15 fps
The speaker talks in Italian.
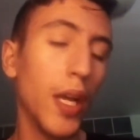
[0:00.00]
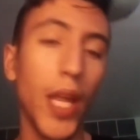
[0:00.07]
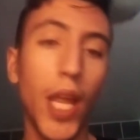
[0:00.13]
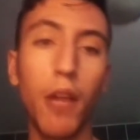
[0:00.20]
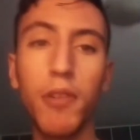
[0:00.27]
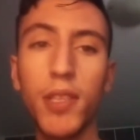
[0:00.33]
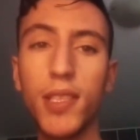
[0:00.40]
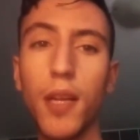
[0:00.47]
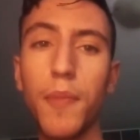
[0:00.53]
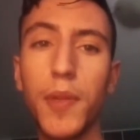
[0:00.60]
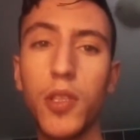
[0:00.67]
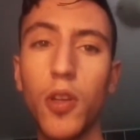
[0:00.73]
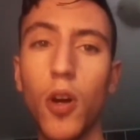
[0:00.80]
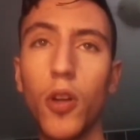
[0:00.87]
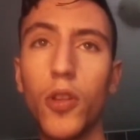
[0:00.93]
In questo
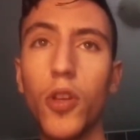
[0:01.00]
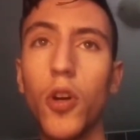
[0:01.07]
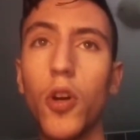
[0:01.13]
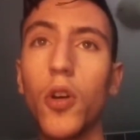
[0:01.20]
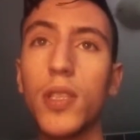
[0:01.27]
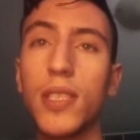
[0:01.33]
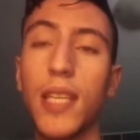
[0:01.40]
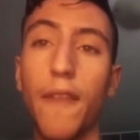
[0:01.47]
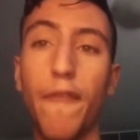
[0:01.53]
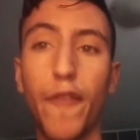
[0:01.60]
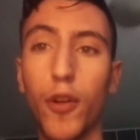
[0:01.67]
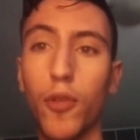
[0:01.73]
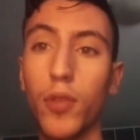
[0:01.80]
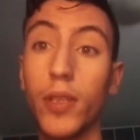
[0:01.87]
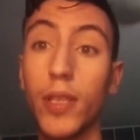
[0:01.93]
episodio si
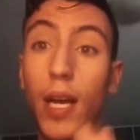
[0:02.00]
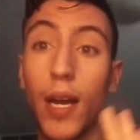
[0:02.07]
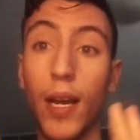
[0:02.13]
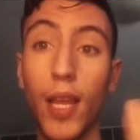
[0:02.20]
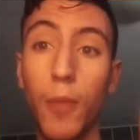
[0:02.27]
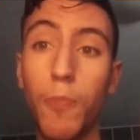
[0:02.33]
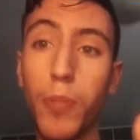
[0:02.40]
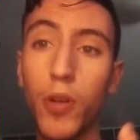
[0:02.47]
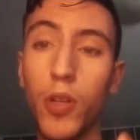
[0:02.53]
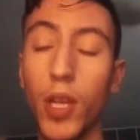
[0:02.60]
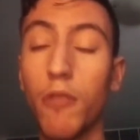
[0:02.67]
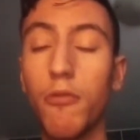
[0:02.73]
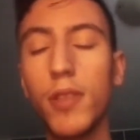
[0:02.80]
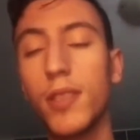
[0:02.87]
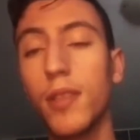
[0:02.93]
affronta, pro-
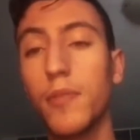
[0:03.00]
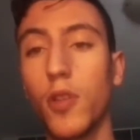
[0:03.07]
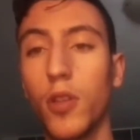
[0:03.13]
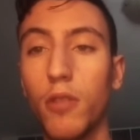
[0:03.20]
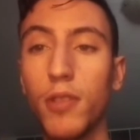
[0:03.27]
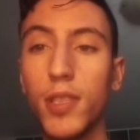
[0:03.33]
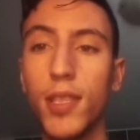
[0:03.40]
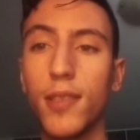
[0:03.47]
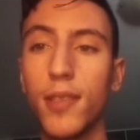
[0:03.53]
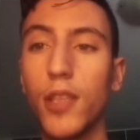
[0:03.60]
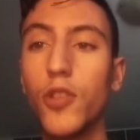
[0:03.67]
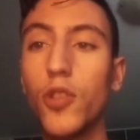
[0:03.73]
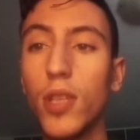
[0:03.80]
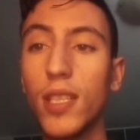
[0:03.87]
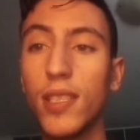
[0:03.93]
in, questo episodio, in questa
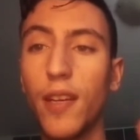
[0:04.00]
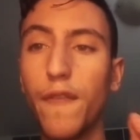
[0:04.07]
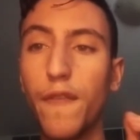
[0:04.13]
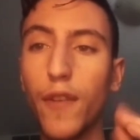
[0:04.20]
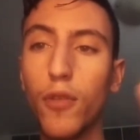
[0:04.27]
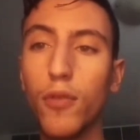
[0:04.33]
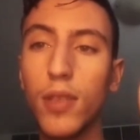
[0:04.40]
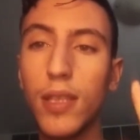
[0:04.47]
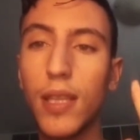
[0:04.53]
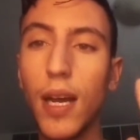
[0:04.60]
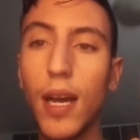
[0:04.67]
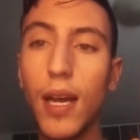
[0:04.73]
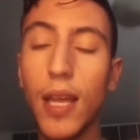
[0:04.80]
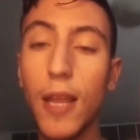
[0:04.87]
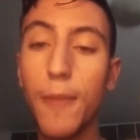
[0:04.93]
stagione si
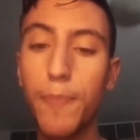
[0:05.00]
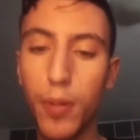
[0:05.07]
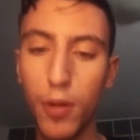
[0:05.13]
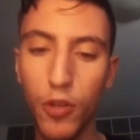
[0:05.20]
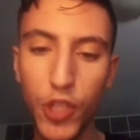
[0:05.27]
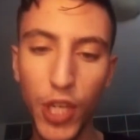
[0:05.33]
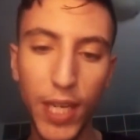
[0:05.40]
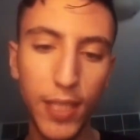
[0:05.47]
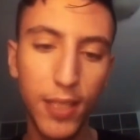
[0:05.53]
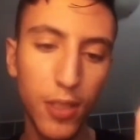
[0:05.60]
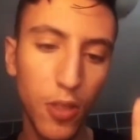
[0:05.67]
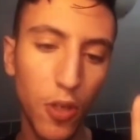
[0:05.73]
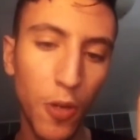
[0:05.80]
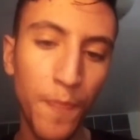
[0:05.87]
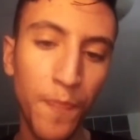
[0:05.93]
affronta il
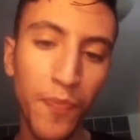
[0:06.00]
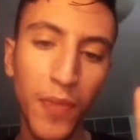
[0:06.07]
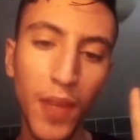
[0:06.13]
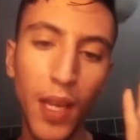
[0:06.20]
processo